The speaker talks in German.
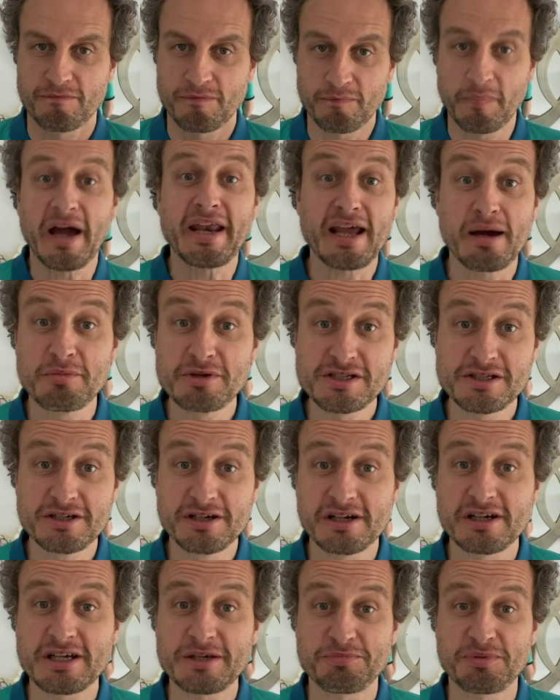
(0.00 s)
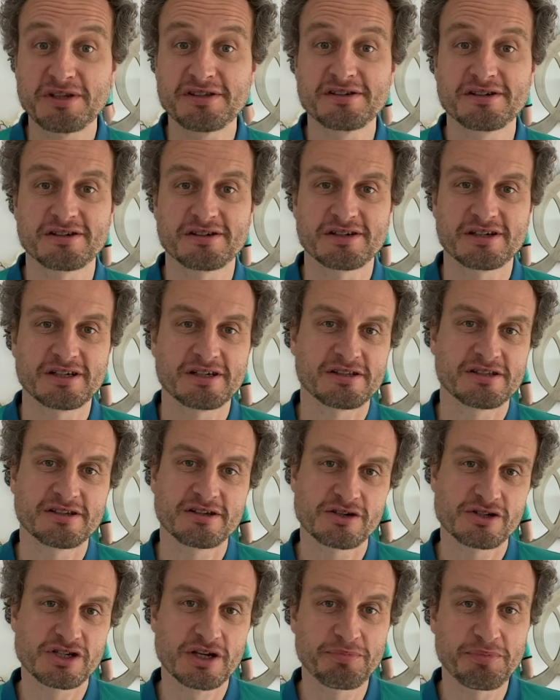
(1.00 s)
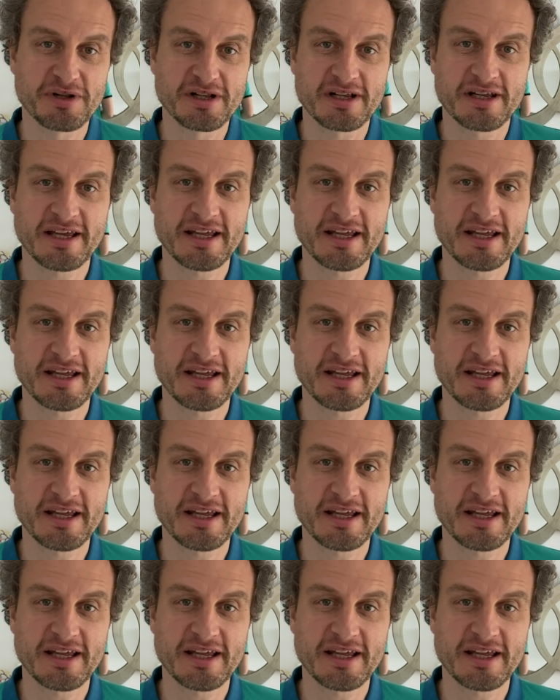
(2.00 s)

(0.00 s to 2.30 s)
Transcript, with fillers: mein Name ist Dirk, ich bin Dirk, Dirk Schippel,